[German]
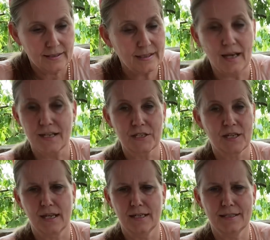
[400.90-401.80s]
Ja,
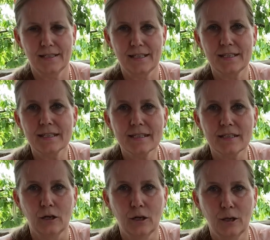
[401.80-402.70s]
anscheinend geht es
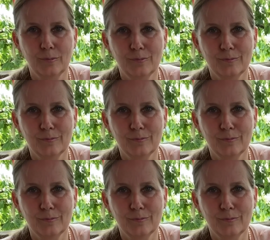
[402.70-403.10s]
ähm,